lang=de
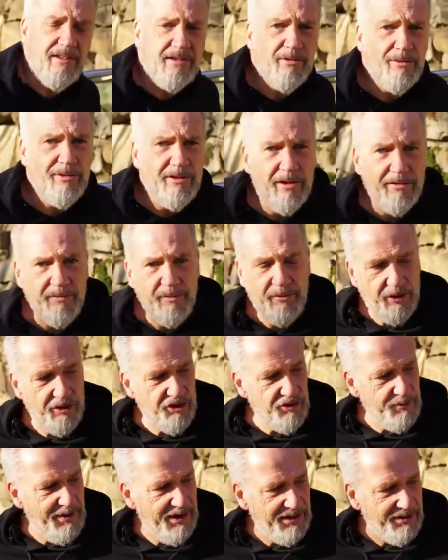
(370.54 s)
natürlich auf dem
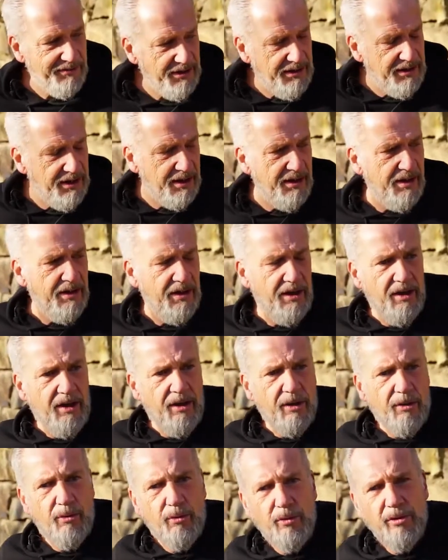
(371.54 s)
deutschen Markt wieder.
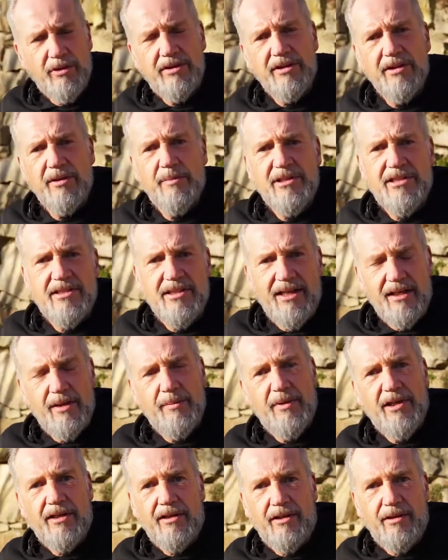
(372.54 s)
Gute,
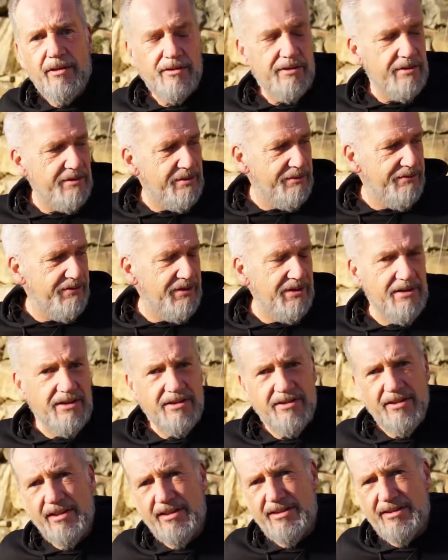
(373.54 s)
bezahlbare Autos zu finden,
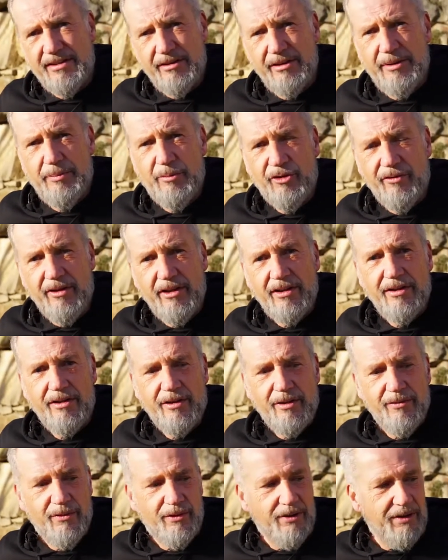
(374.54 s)
ist extrem
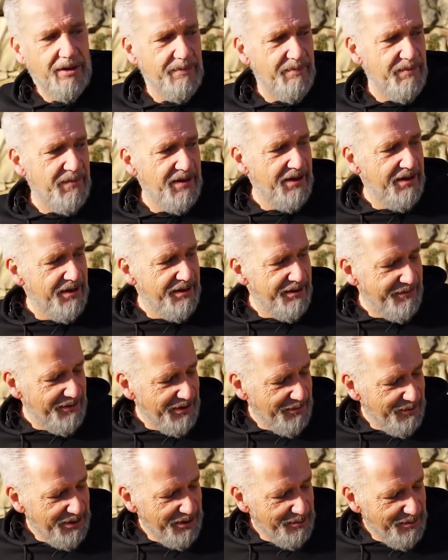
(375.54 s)
schwierig geworden.
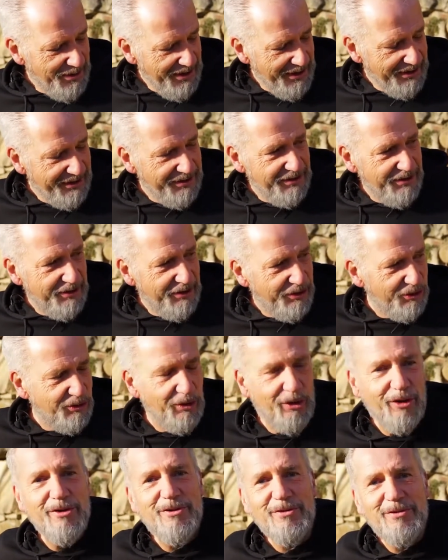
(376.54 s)
Deswegen bin ich mir echt
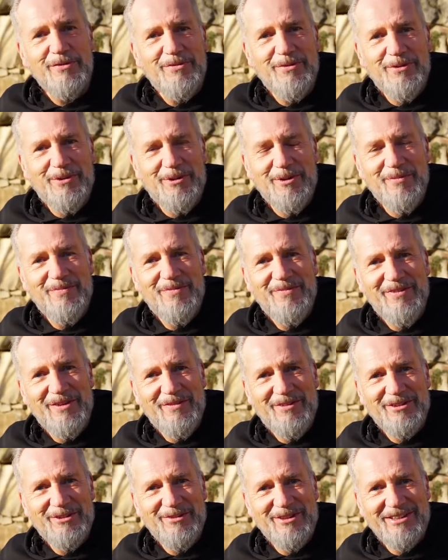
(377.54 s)
stolz und froh,
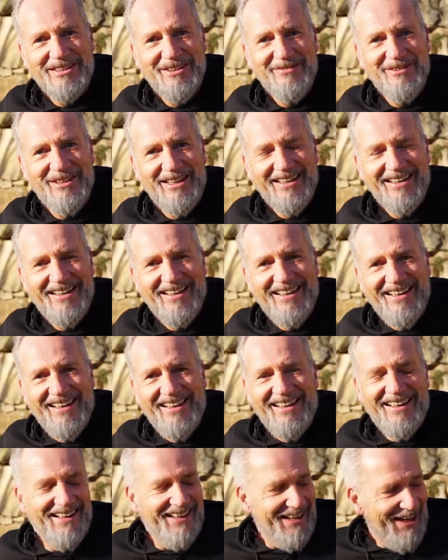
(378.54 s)
wenn wir sowas dann wieder
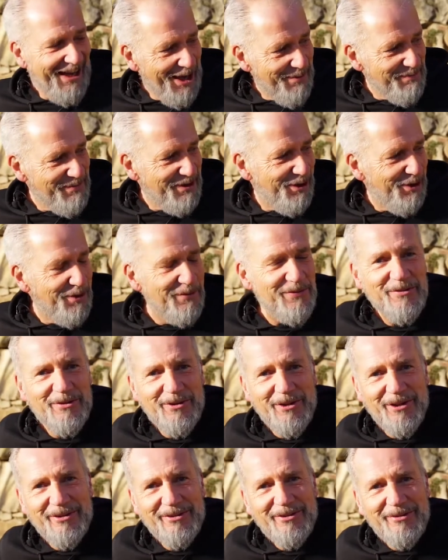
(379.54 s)
haben kaufen
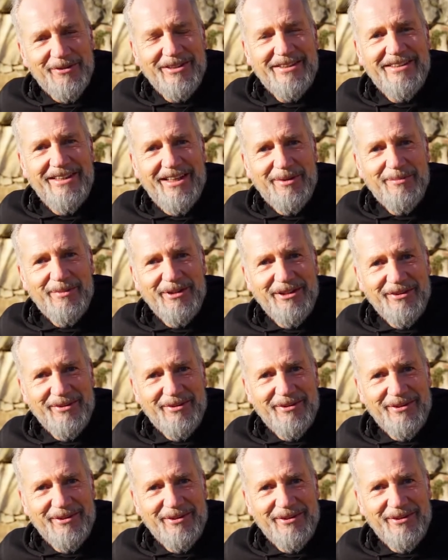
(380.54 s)
können und euch hier anbieten